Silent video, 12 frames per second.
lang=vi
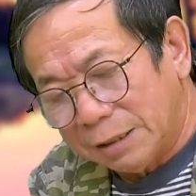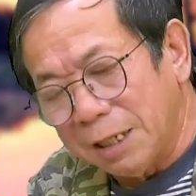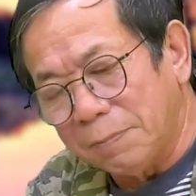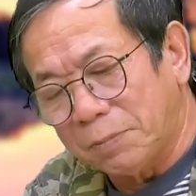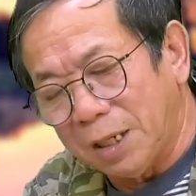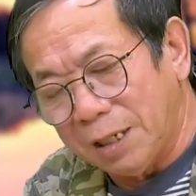
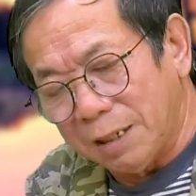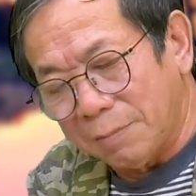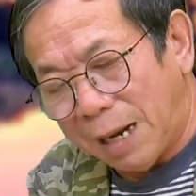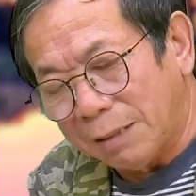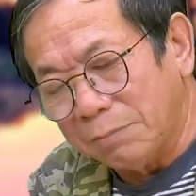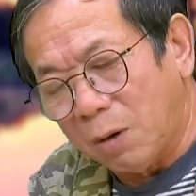tiếp thị
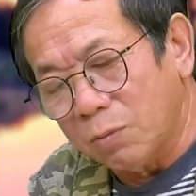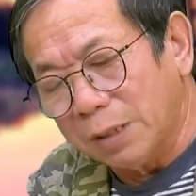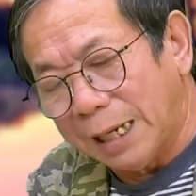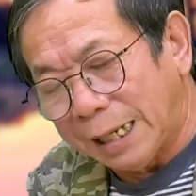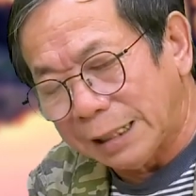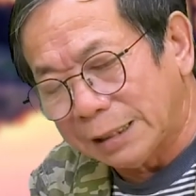bán
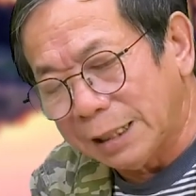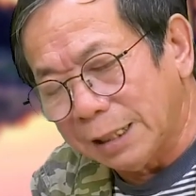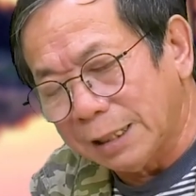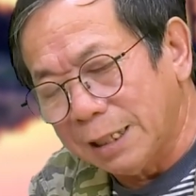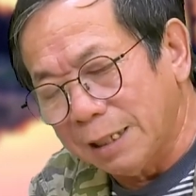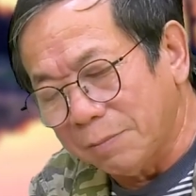bóng đèn
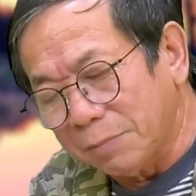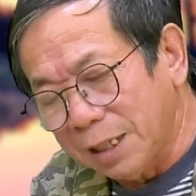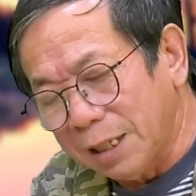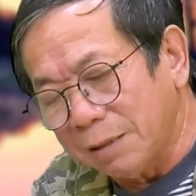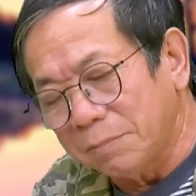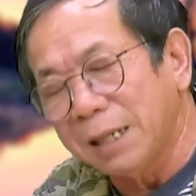tiết kiệm
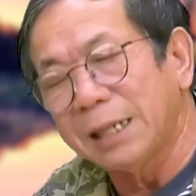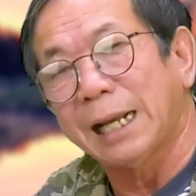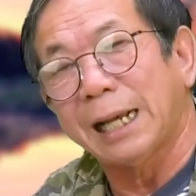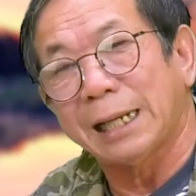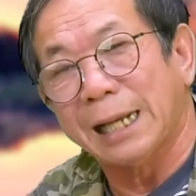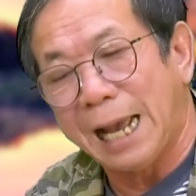điện bên
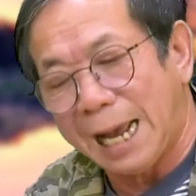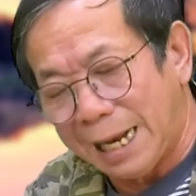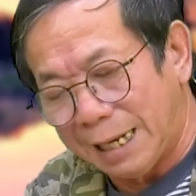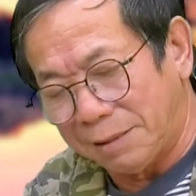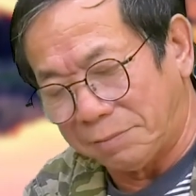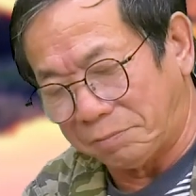này ạ
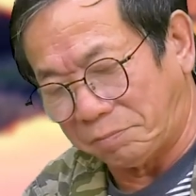à